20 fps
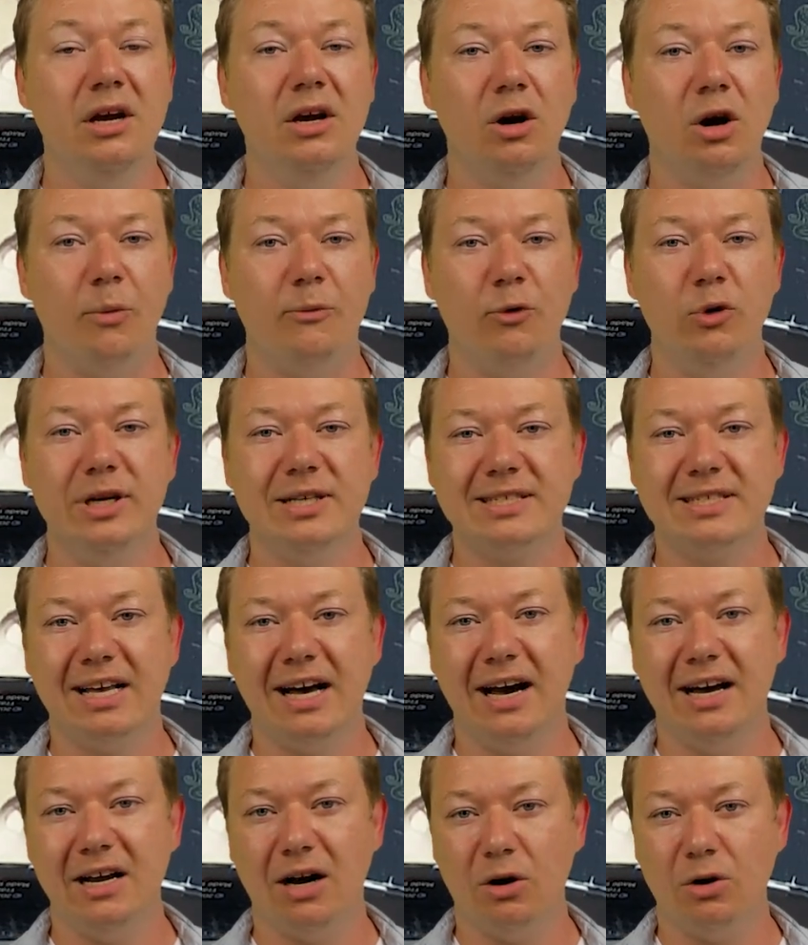Obwohl jetzt
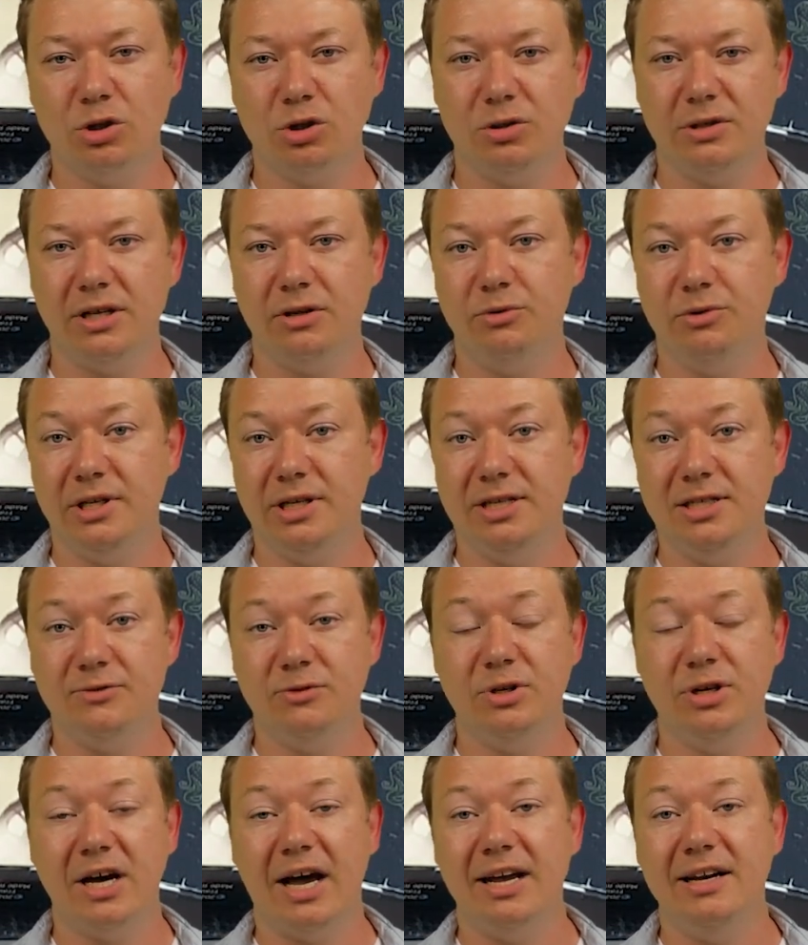gerade auch schon der Release
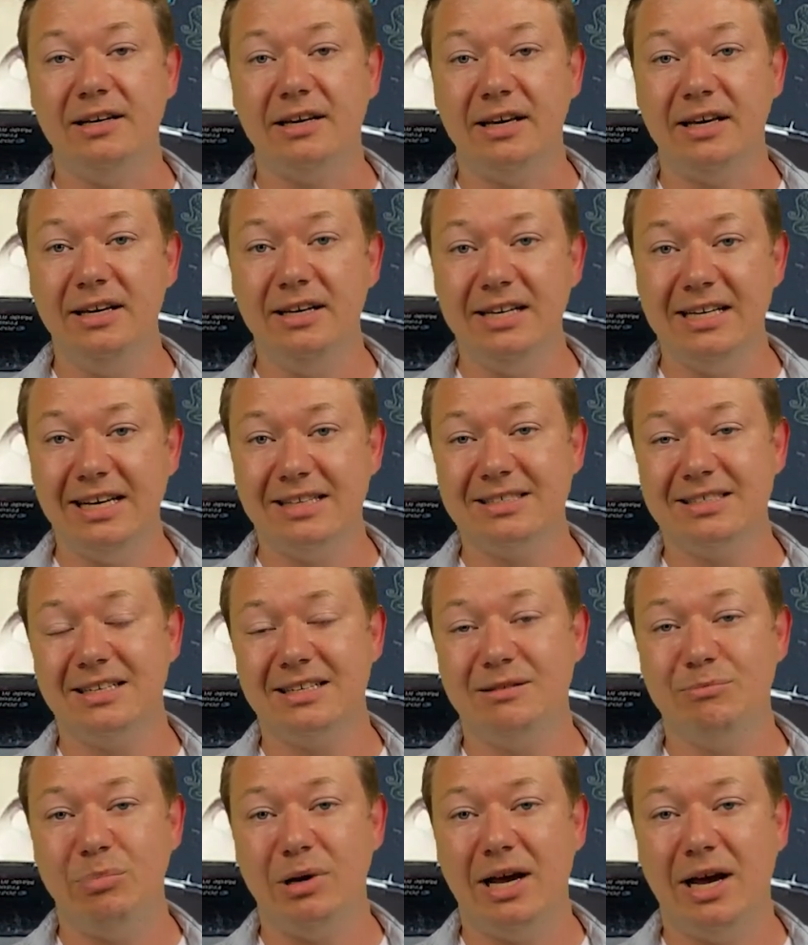für der eine Ring die ganze Zeit
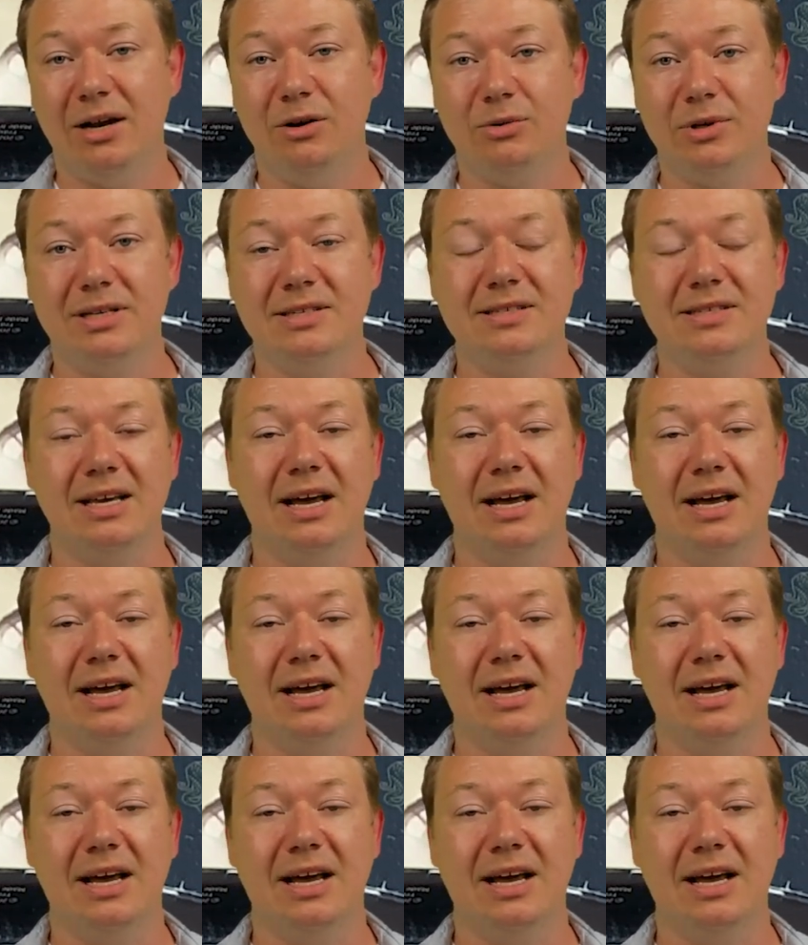in Planung ist.